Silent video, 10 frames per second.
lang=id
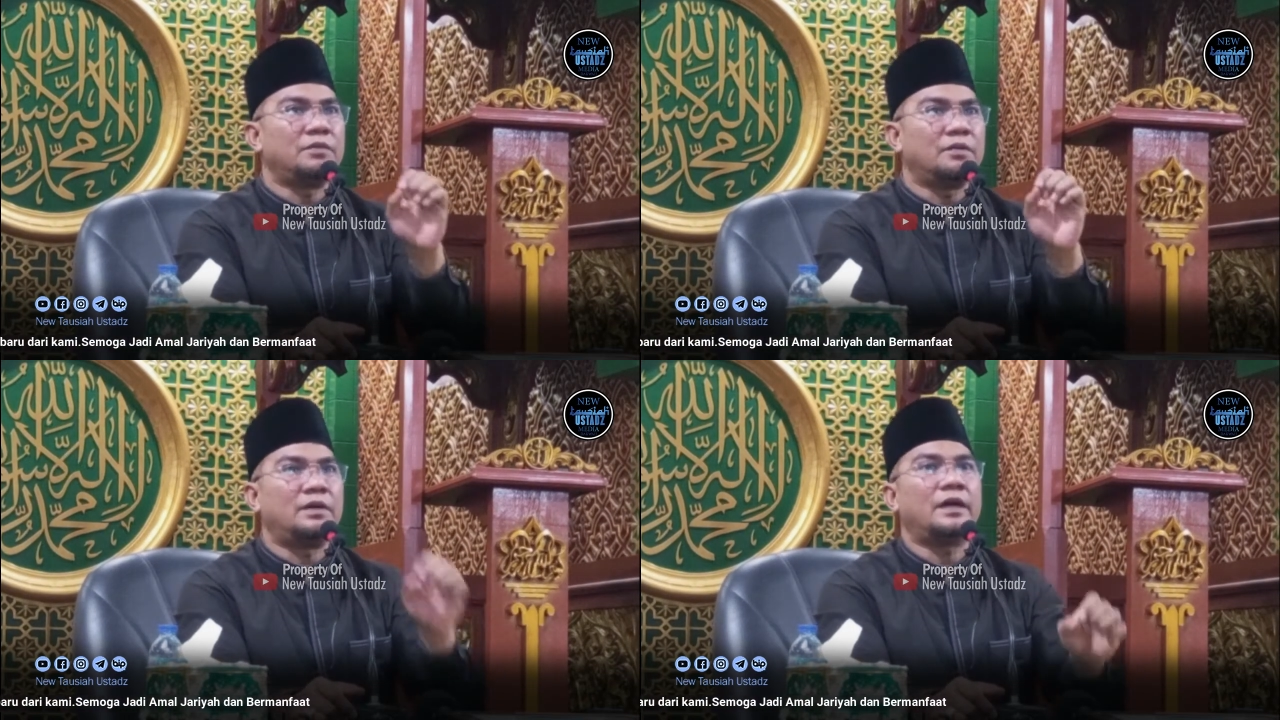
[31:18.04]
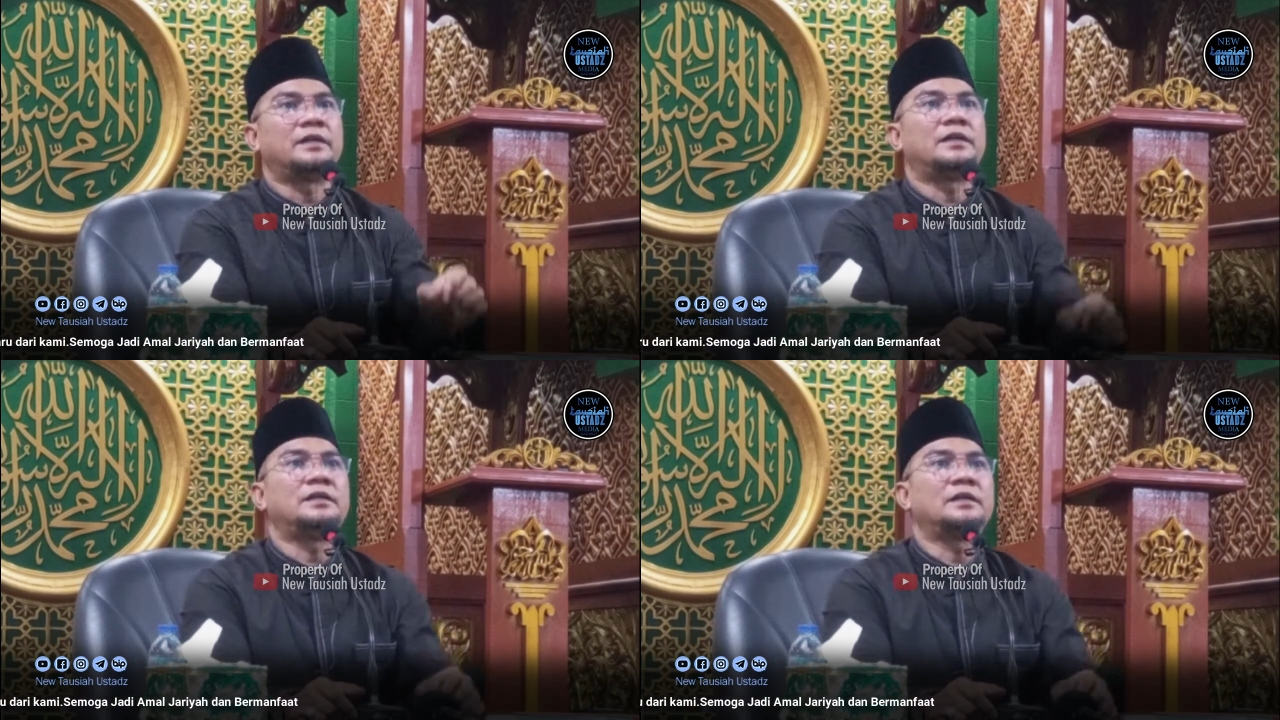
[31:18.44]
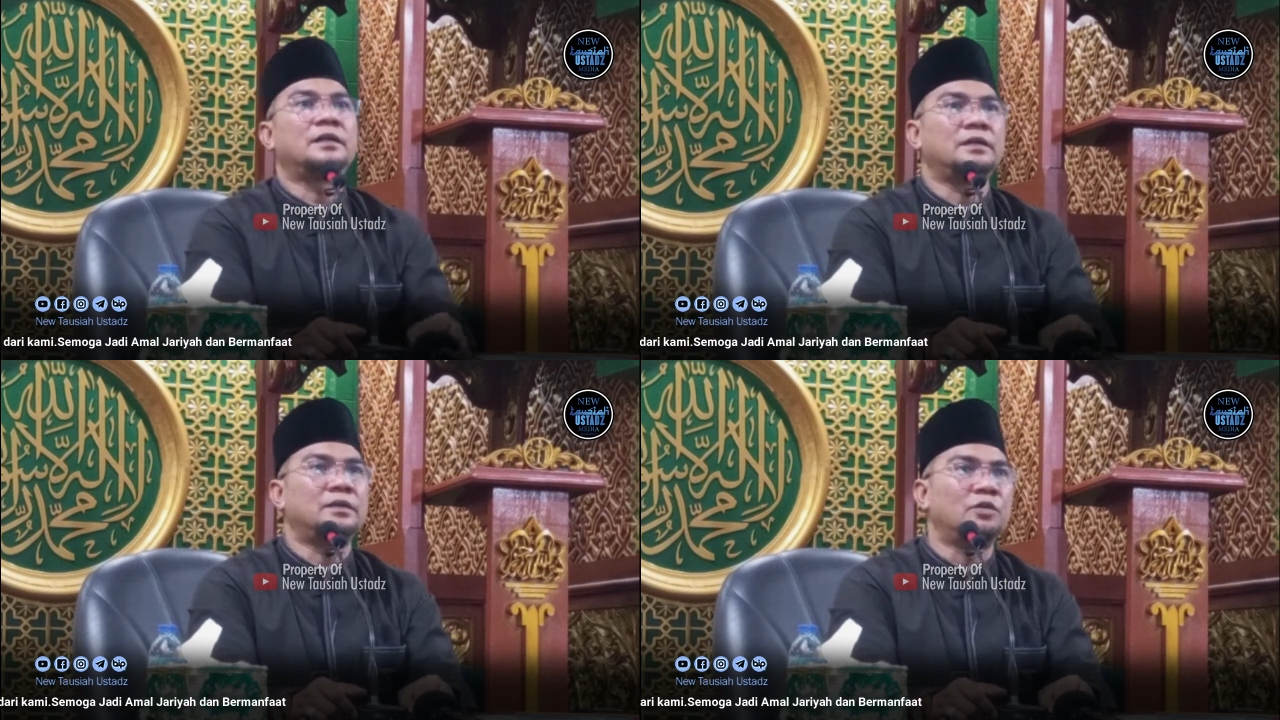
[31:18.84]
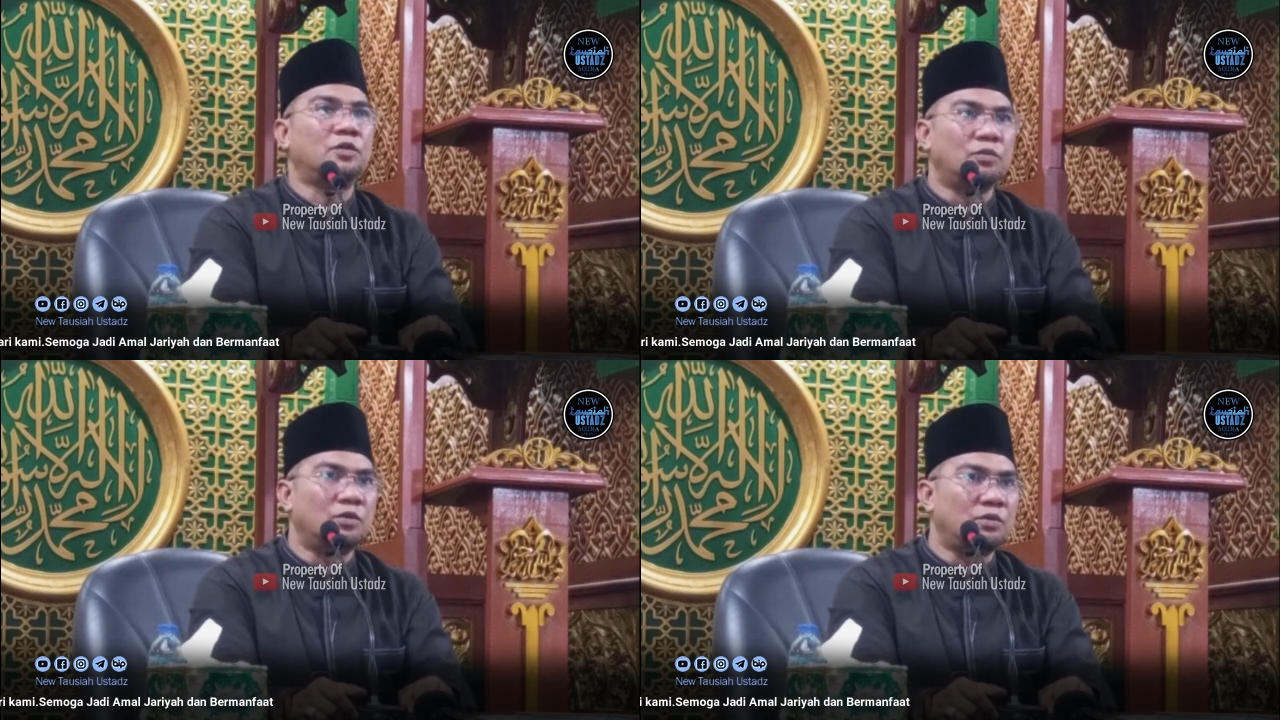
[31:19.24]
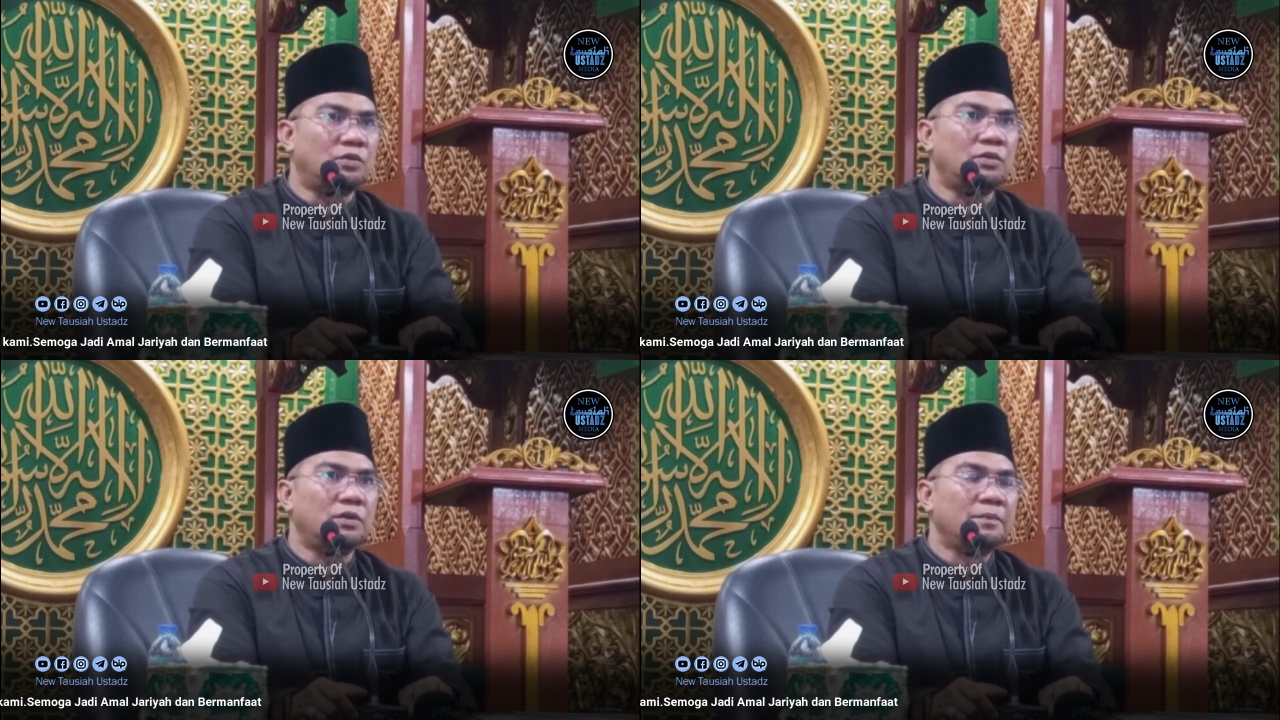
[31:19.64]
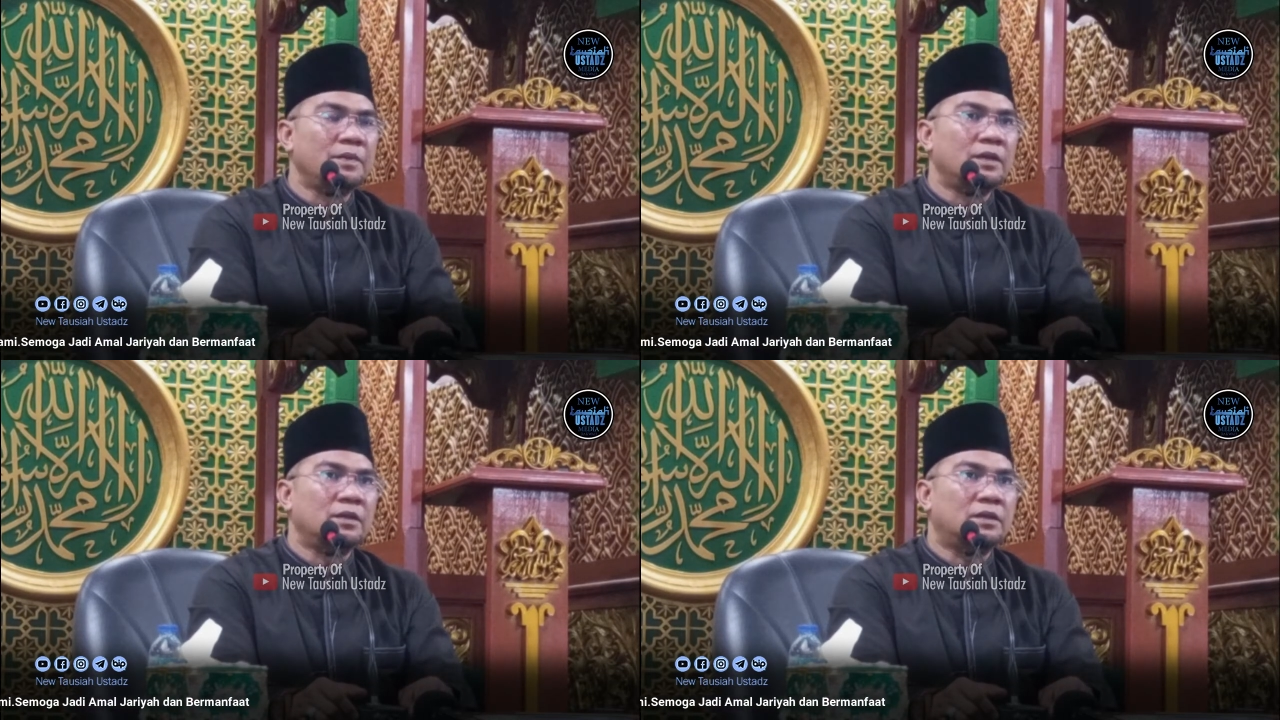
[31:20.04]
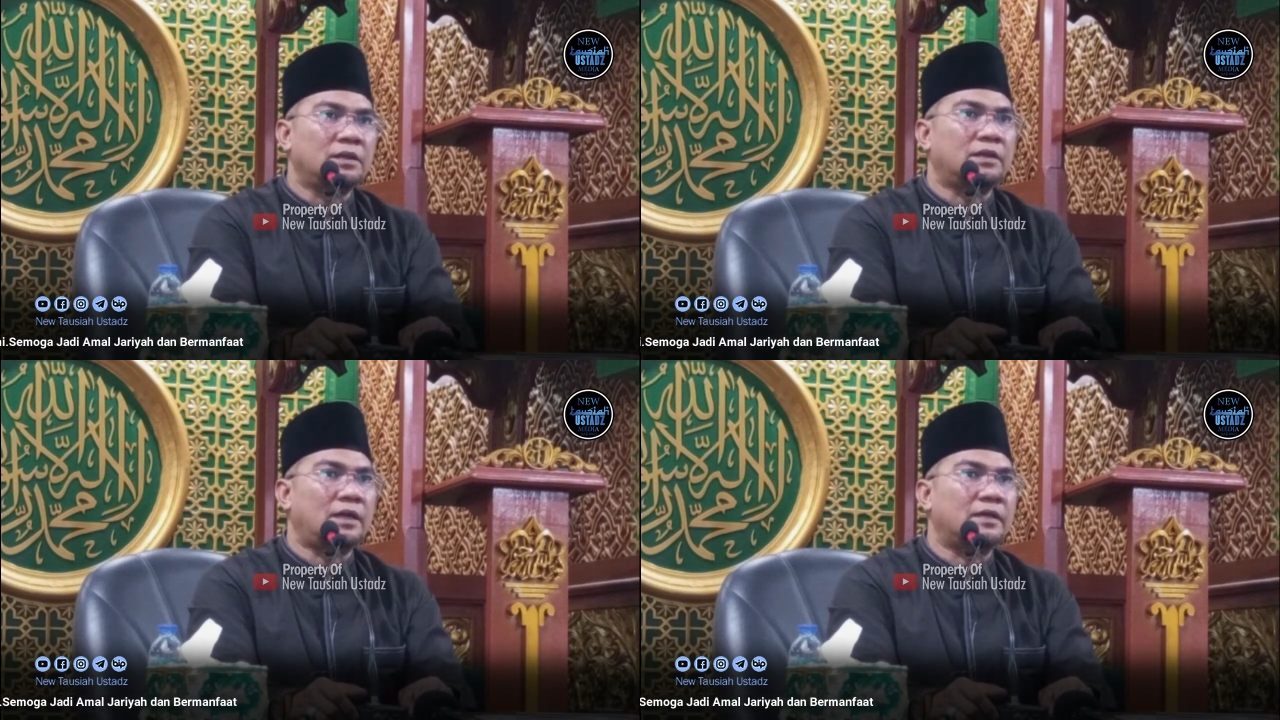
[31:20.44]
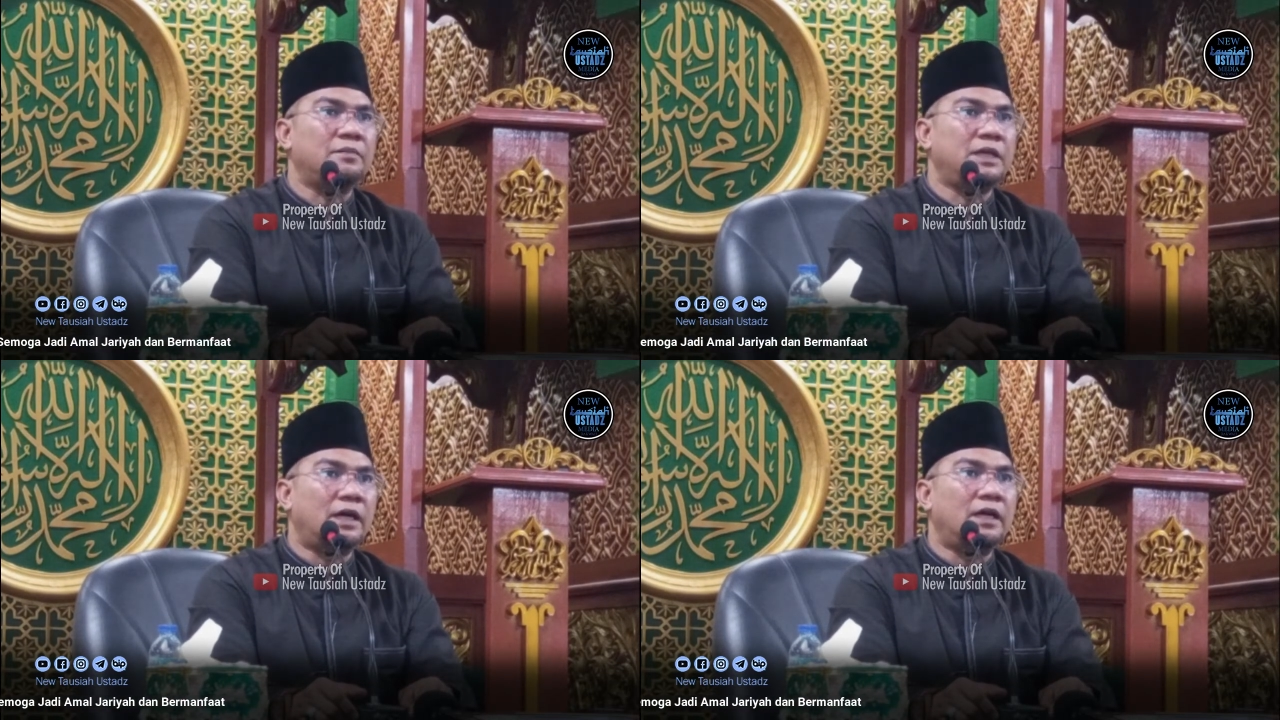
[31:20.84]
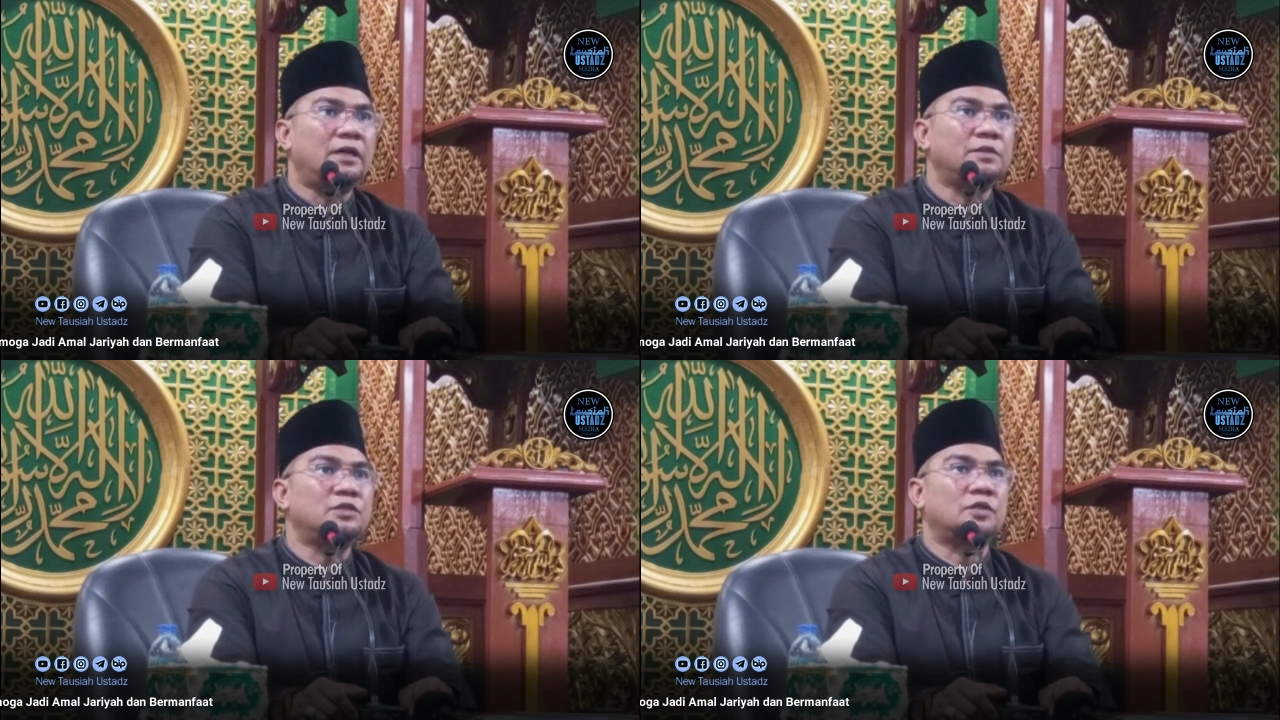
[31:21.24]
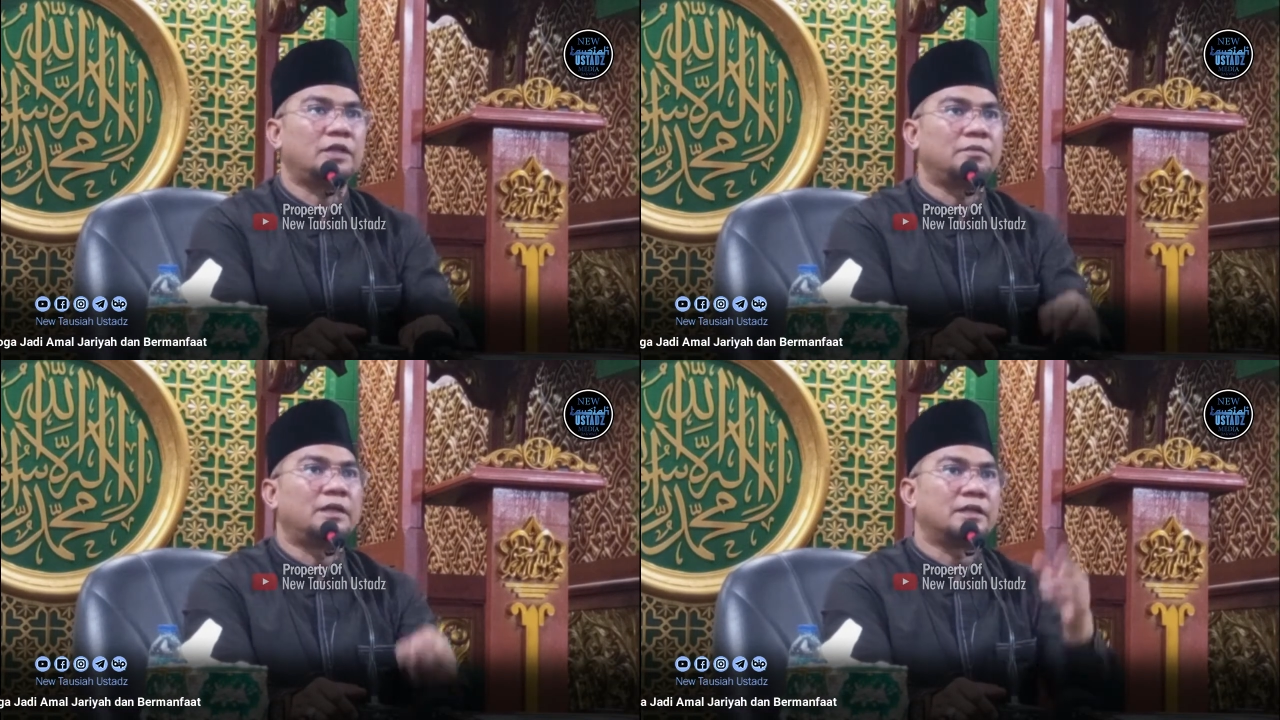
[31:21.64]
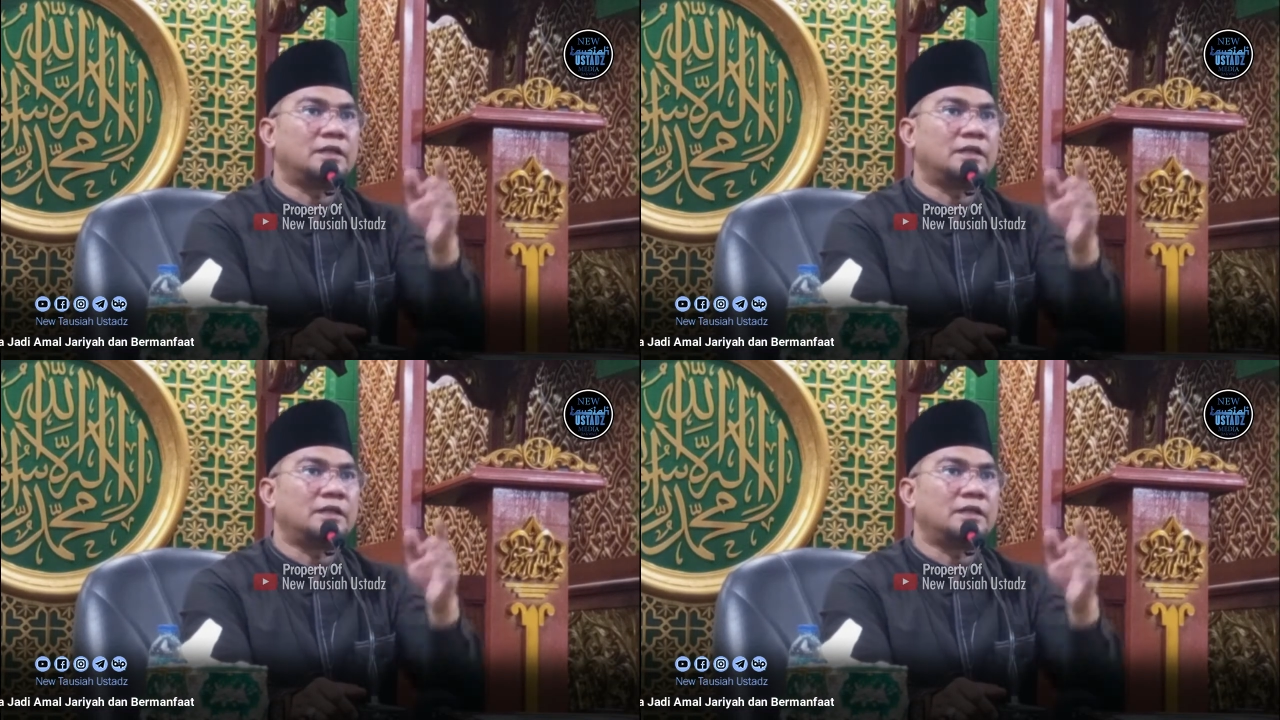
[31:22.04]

ini memang ada di di buku-buku tentang Rabi'ah bin Sulaiman.